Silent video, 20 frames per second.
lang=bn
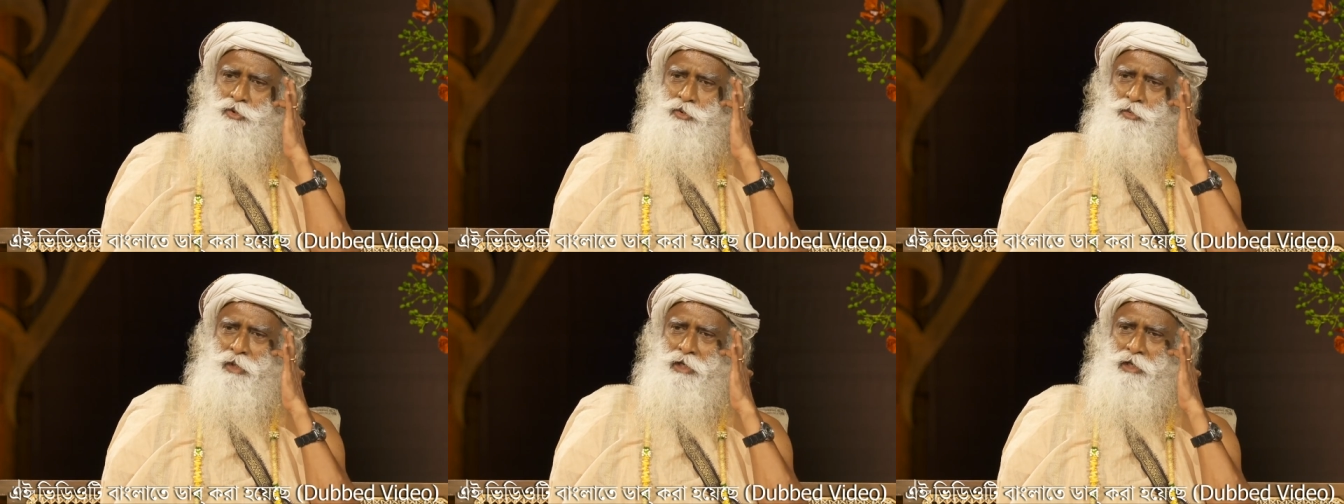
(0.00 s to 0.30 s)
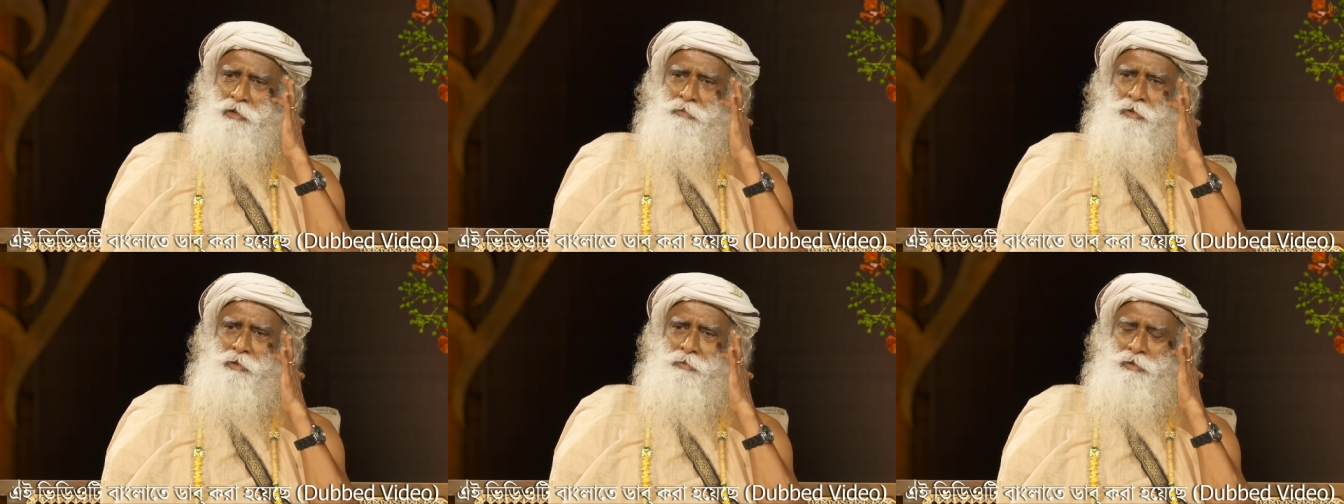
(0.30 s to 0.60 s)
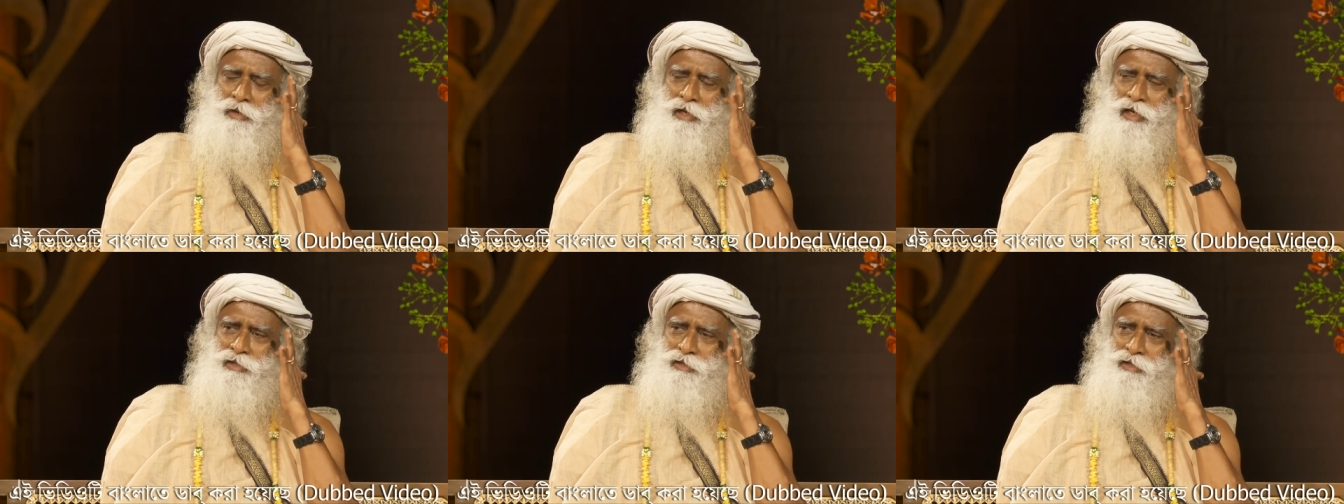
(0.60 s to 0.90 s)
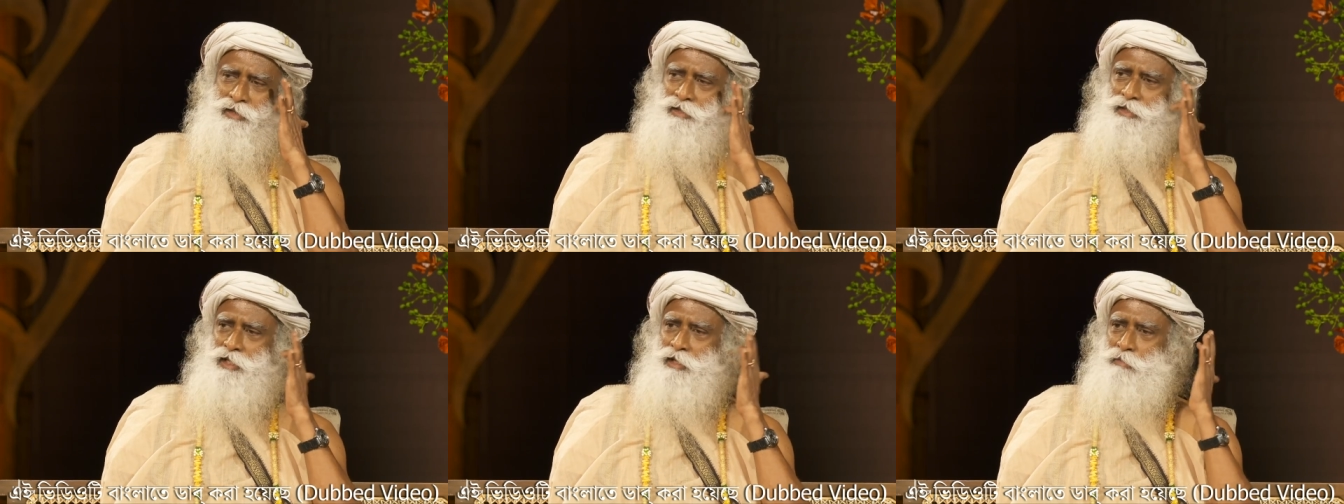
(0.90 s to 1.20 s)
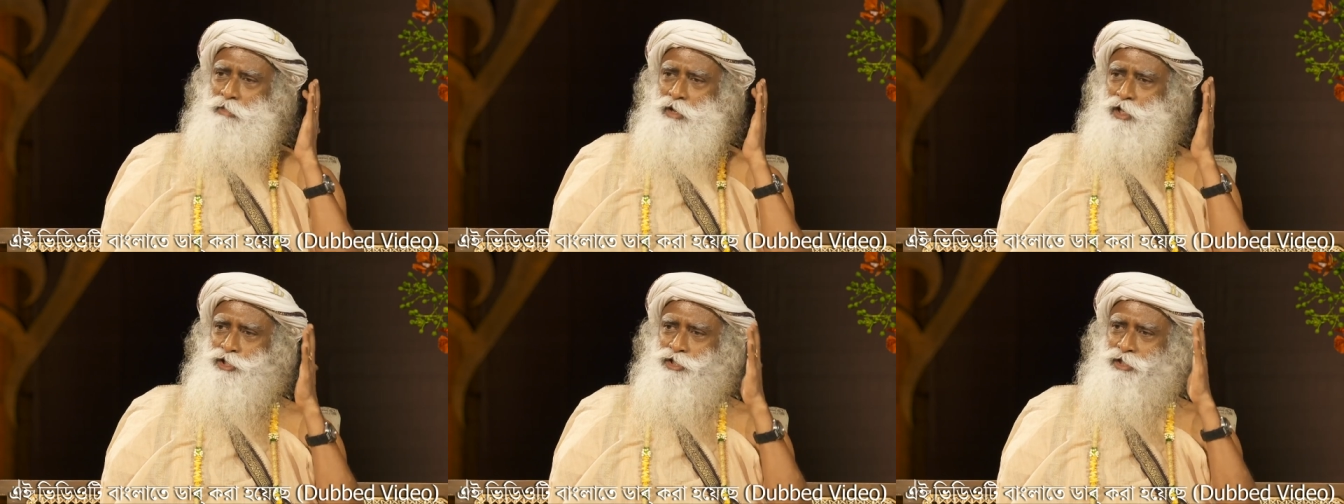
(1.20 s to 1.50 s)
কুড়ি জন মানুষের দলকে
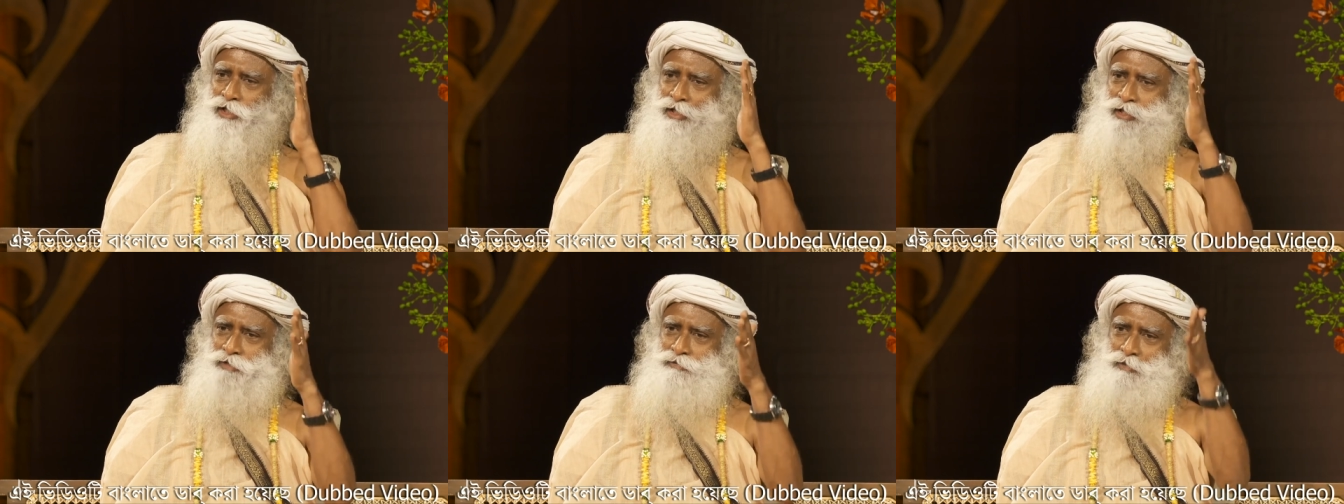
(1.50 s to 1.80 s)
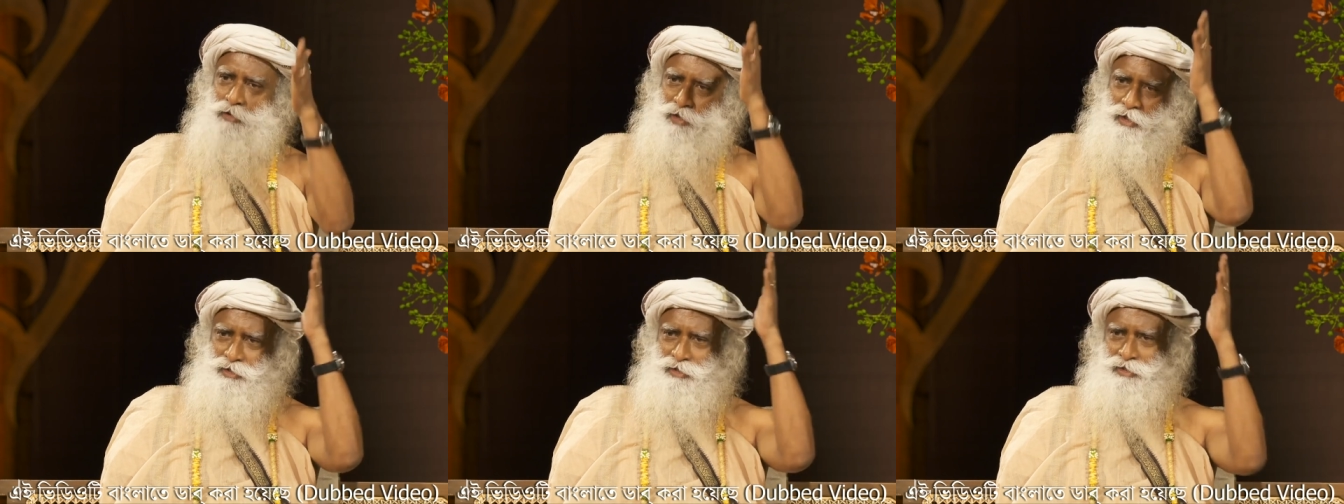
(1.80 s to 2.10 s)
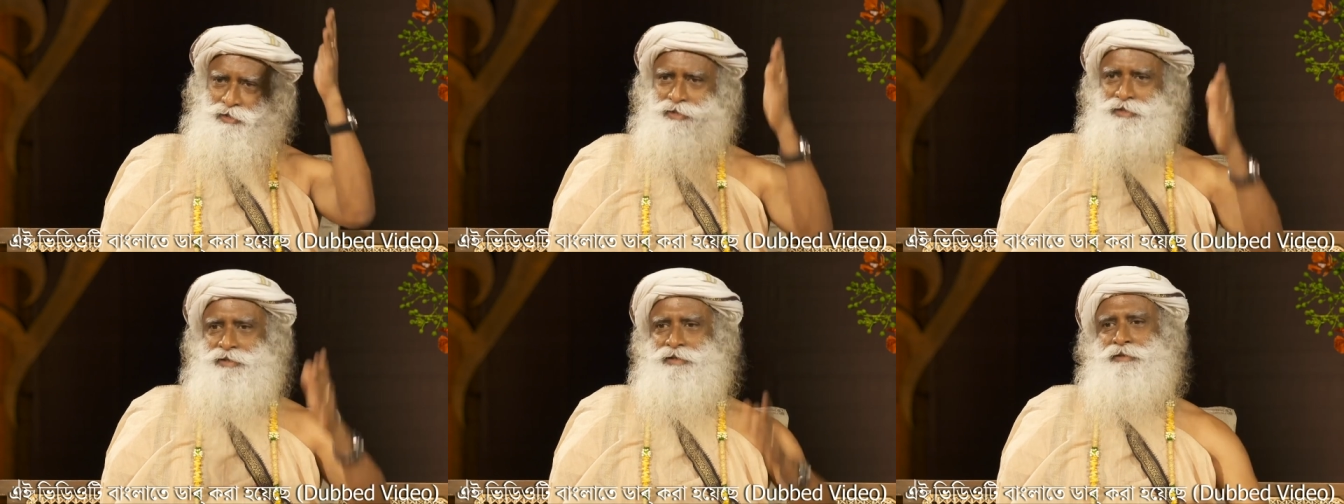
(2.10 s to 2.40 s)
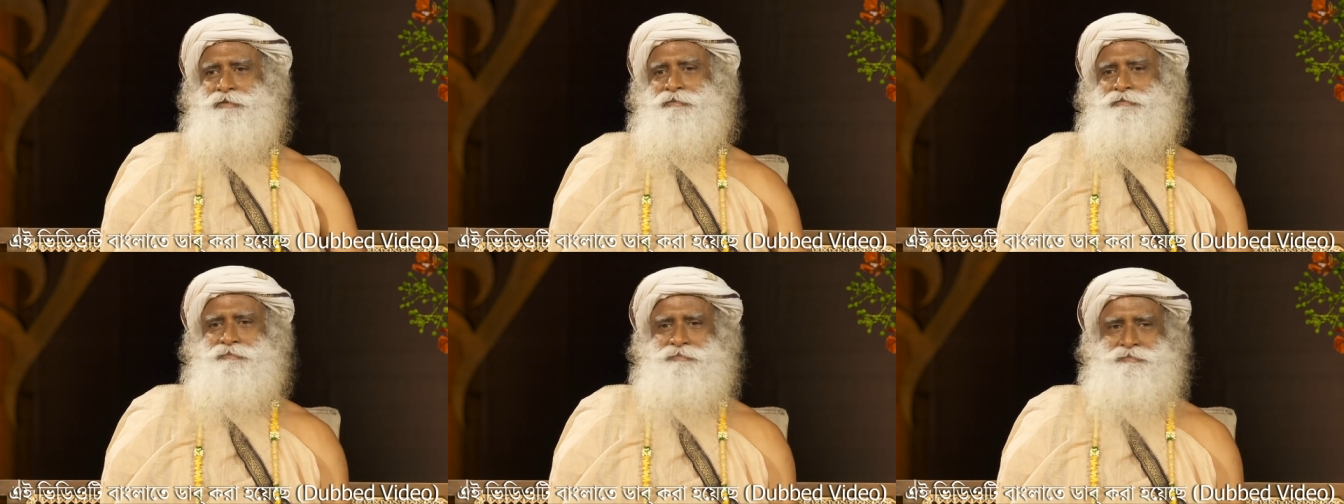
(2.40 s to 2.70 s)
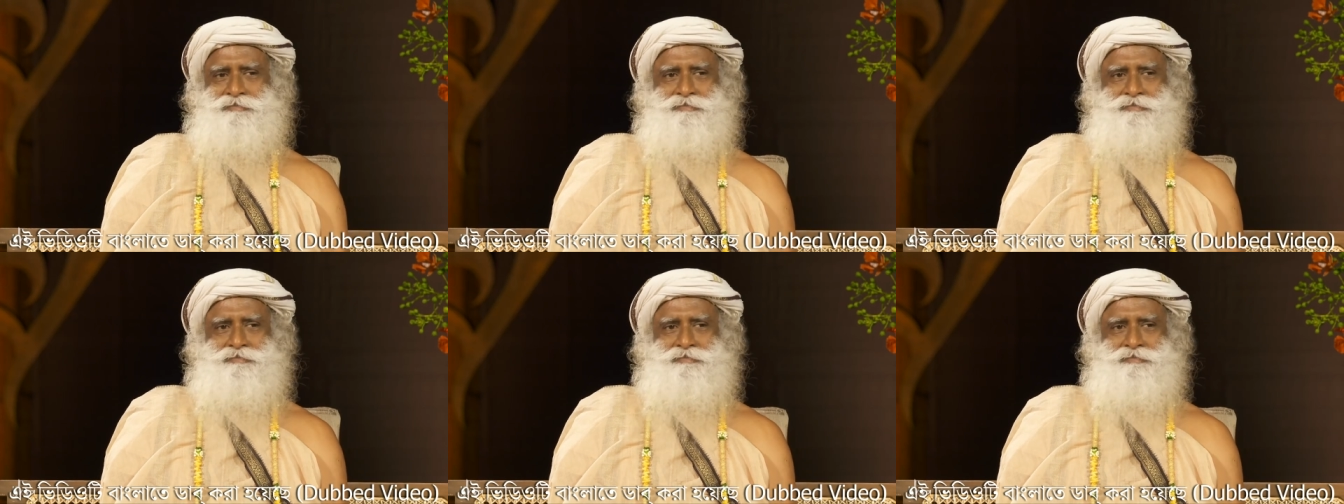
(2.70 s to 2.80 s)
তারা জঙ্গলের মধ্যে দিয়ে চলেছেন